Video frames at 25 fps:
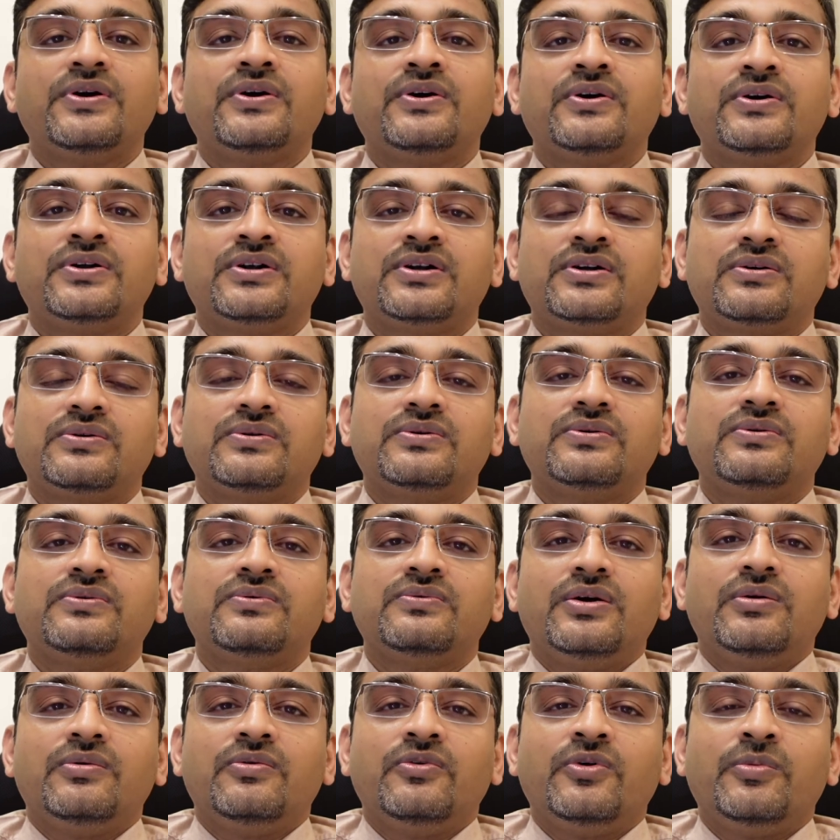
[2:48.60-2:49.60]
और
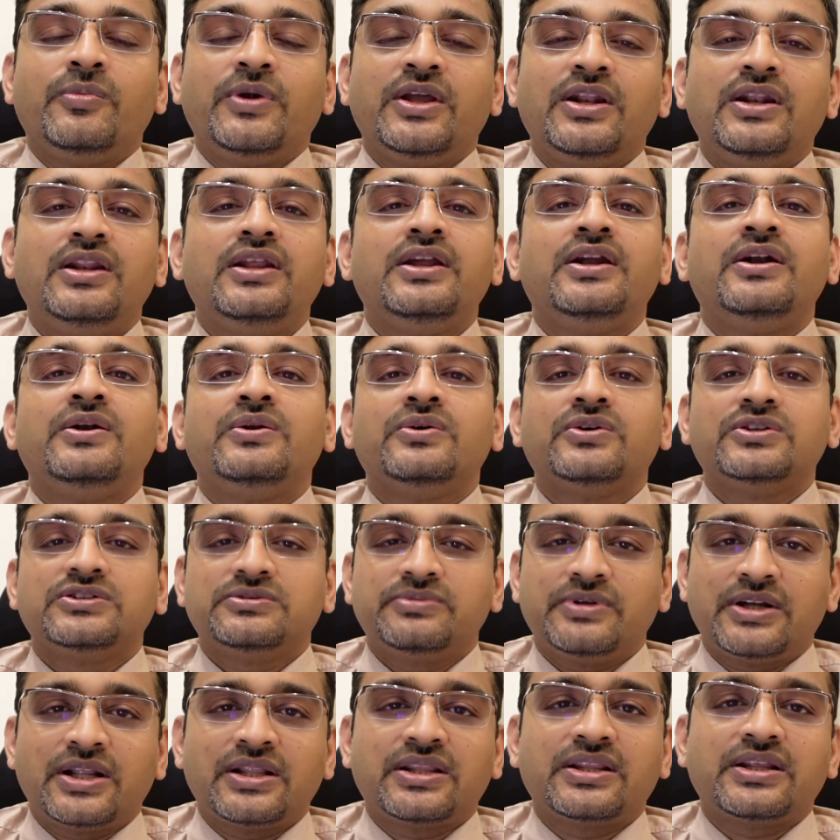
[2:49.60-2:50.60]
वो मेनली
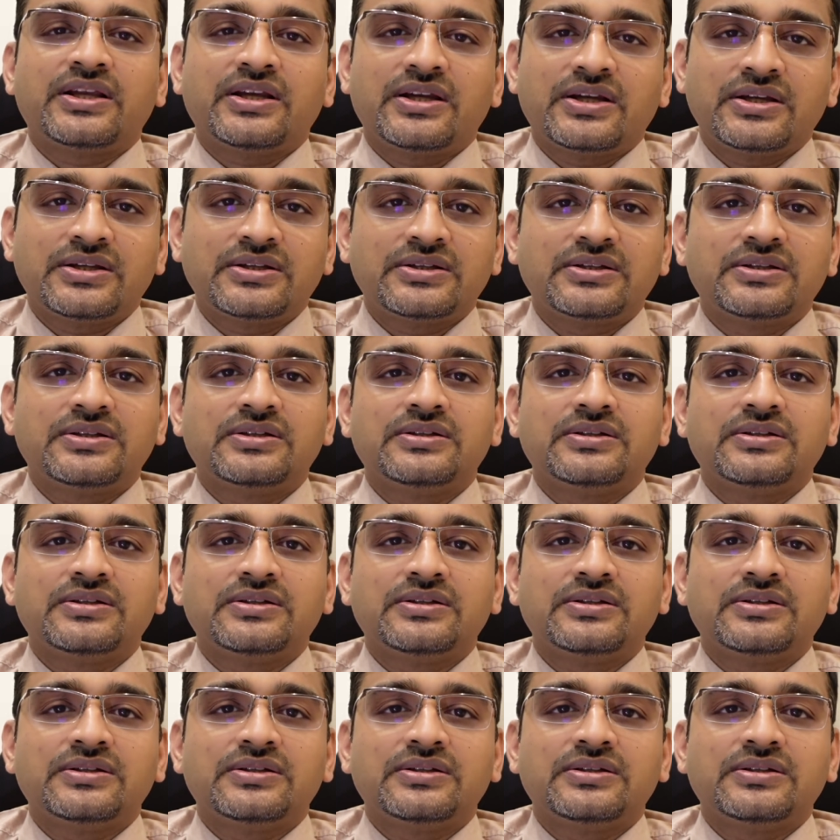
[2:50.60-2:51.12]
इंडोर्स में रहते हैं